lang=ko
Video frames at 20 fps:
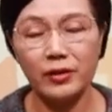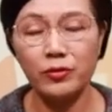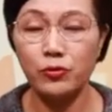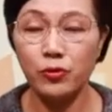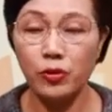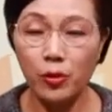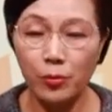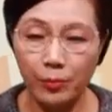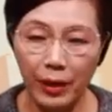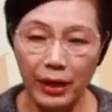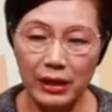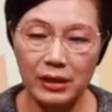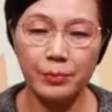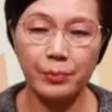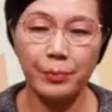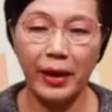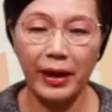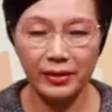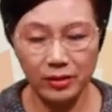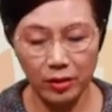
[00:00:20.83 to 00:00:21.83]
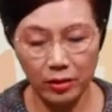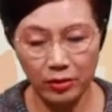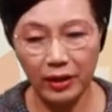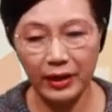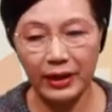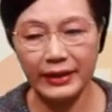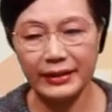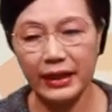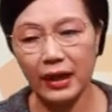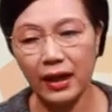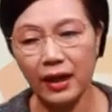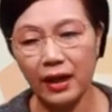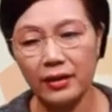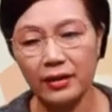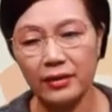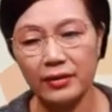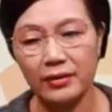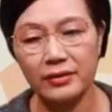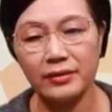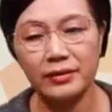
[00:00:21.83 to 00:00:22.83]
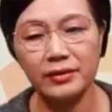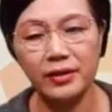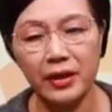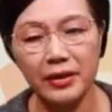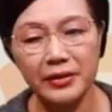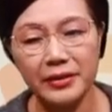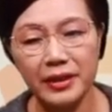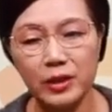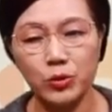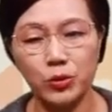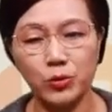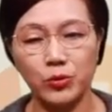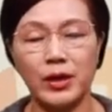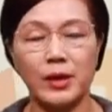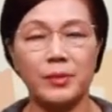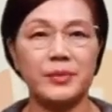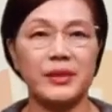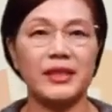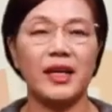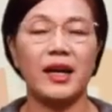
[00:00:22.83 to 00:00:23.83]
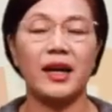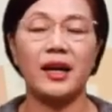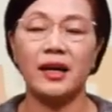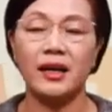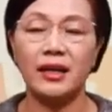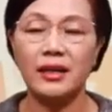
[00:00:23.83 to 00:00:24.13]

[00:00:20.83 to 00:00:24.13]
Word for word: 구원받은 백성답게 살아가는 것은 굉장히 중요합니다.